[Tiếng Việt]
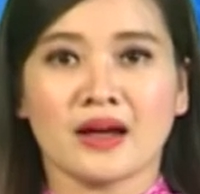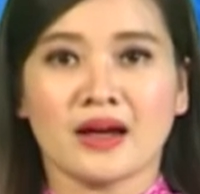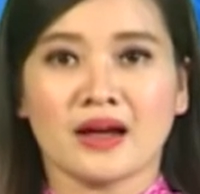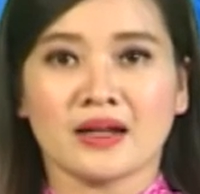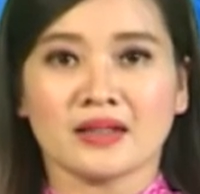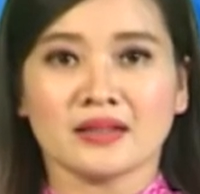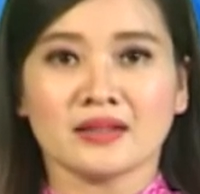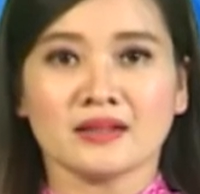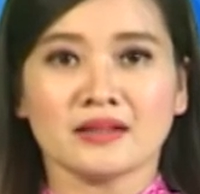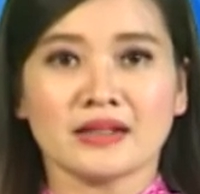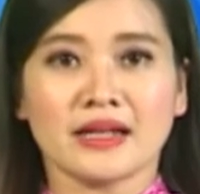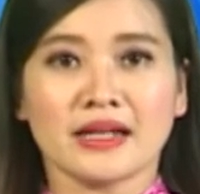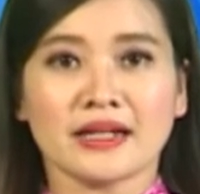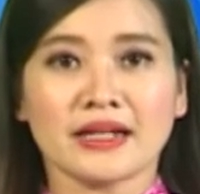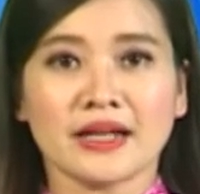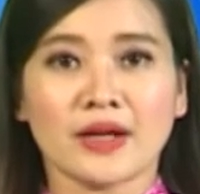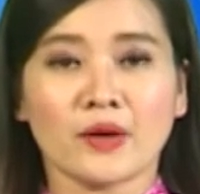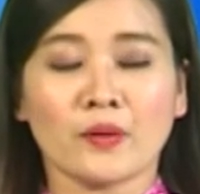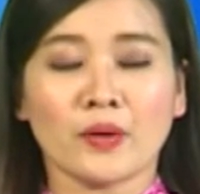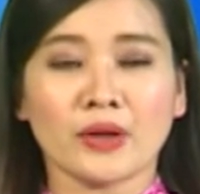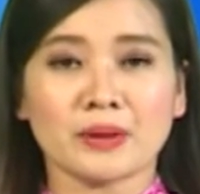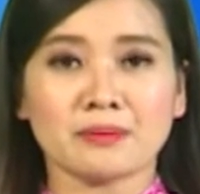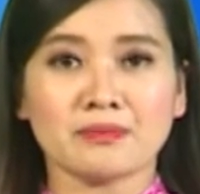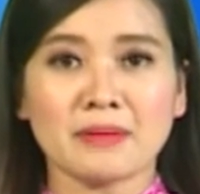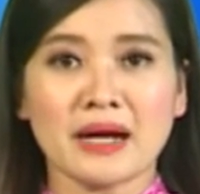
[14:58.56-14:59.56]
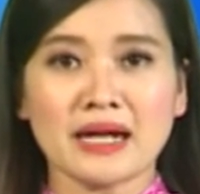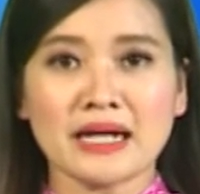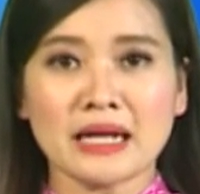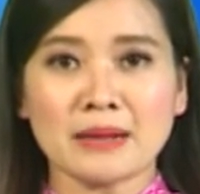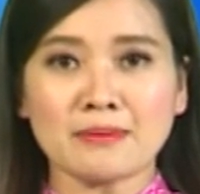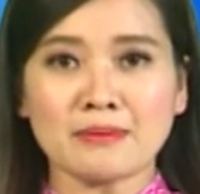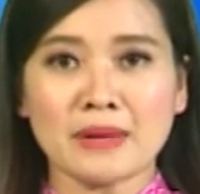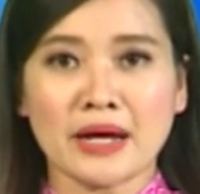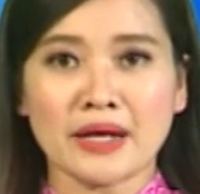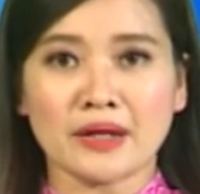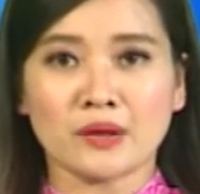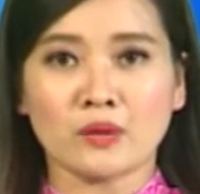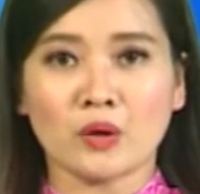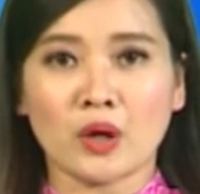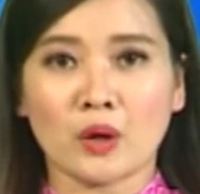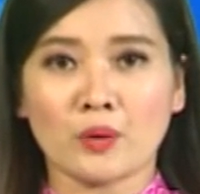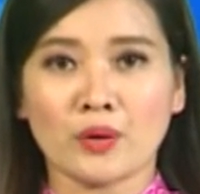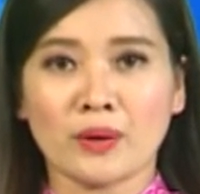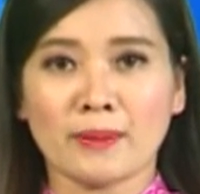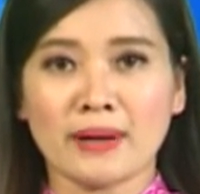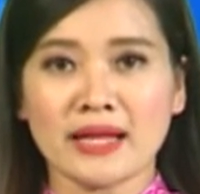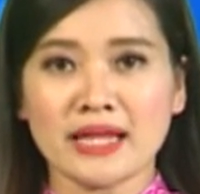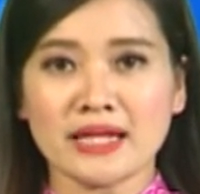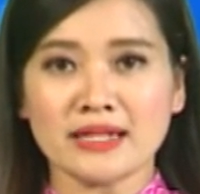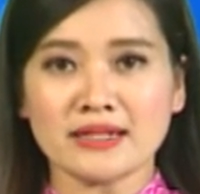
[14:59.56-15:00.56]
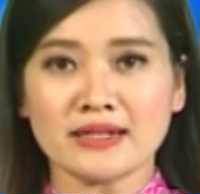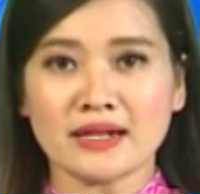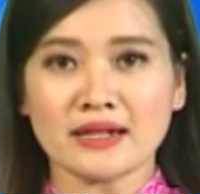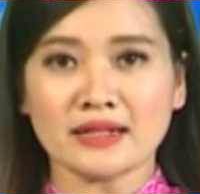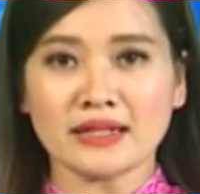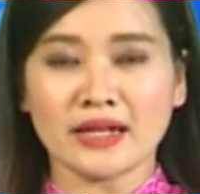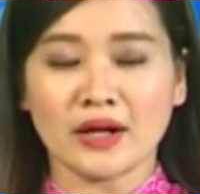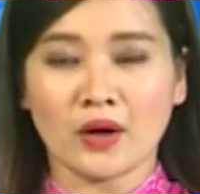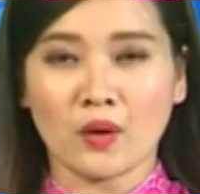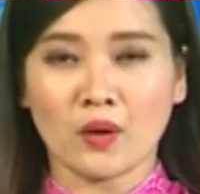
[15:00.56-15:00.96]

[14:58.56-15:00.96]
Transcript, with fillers: Thực hiện kế hoạch 357 của Ủy ban nhân dân tỉnh